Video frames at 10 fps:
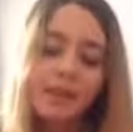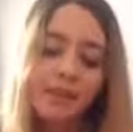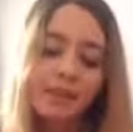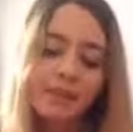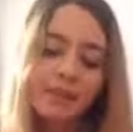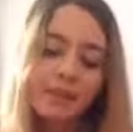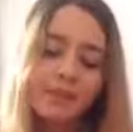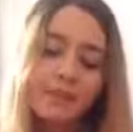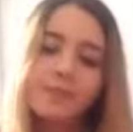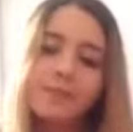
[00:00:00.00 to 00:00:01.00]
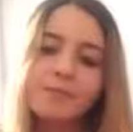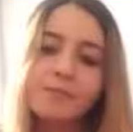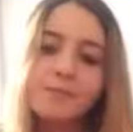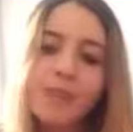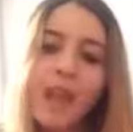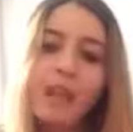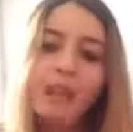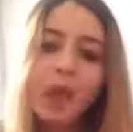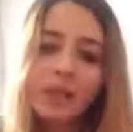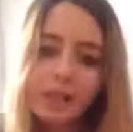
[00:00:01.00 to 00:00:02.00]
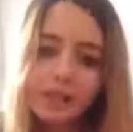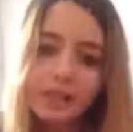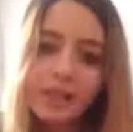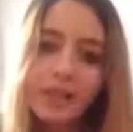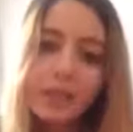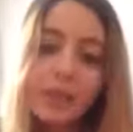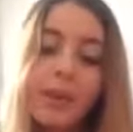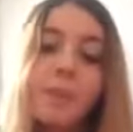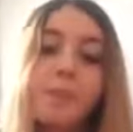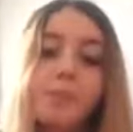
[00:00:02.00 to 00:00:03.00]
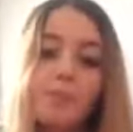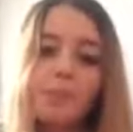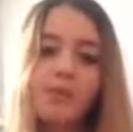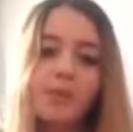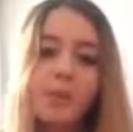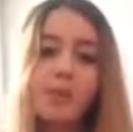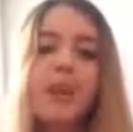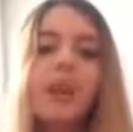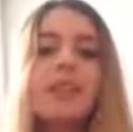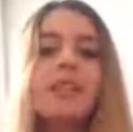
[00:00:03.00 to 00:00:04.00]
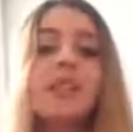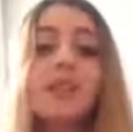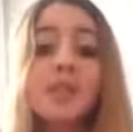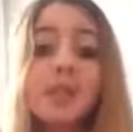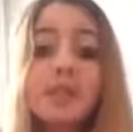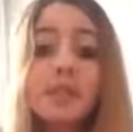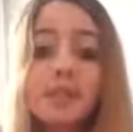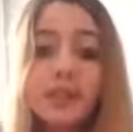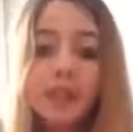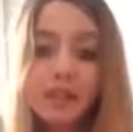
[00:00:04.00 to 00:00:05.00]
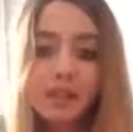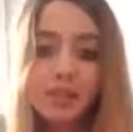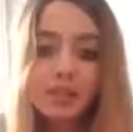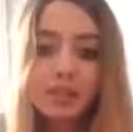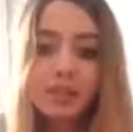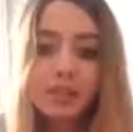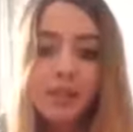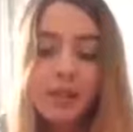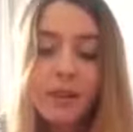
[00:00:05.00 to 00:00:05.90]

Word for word: Ee, Erdoğan da dediği gibi biz bu yola kefenimizi giyerek çıktık.